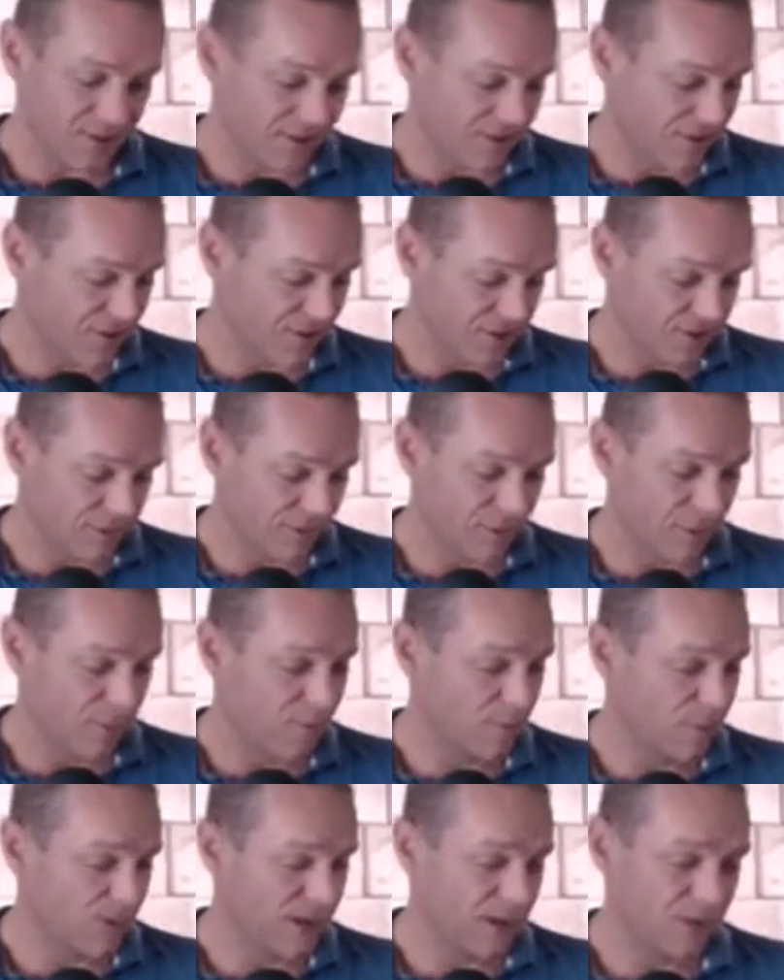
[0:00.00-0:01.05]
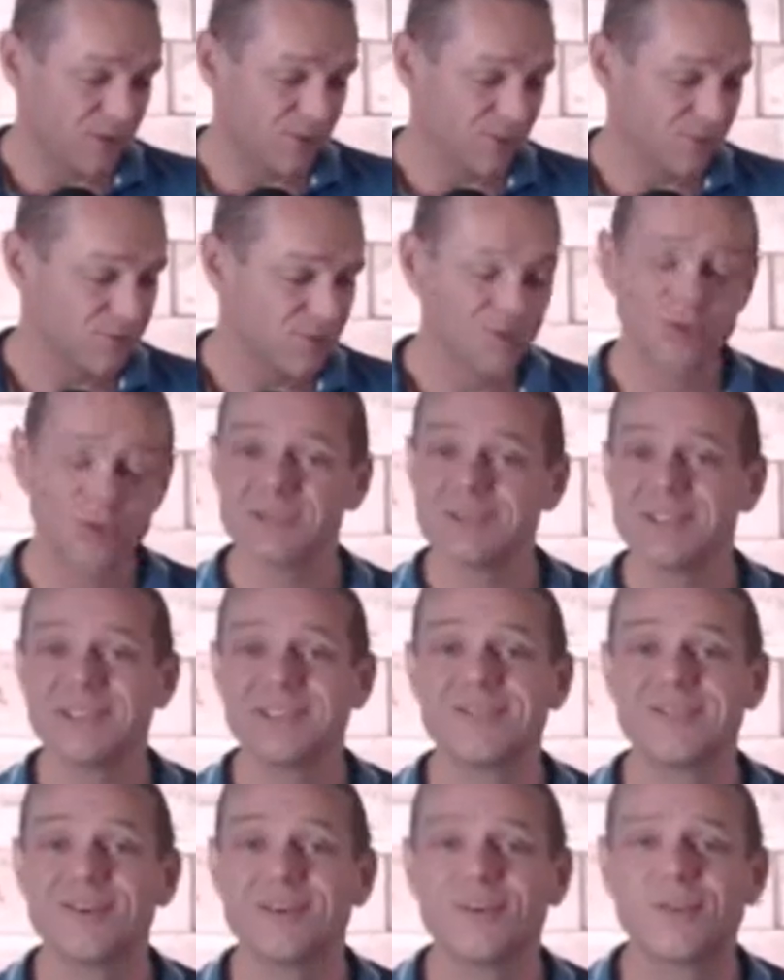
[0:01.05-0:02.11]
Il y en a une flopée à
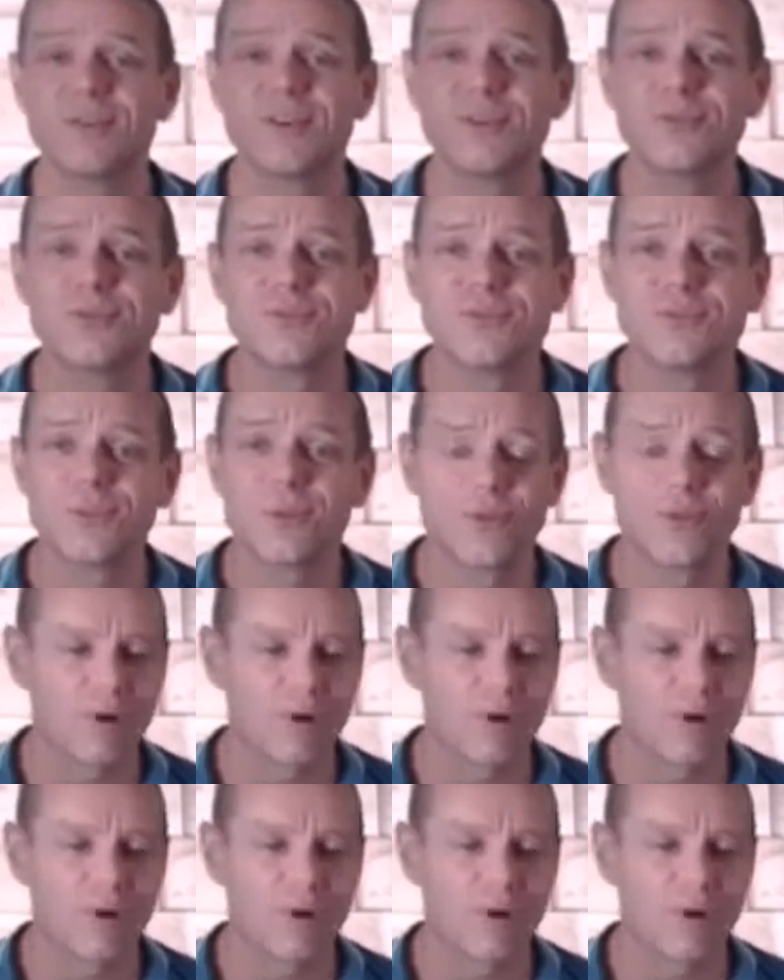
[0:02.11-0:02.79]
2,19€, euros.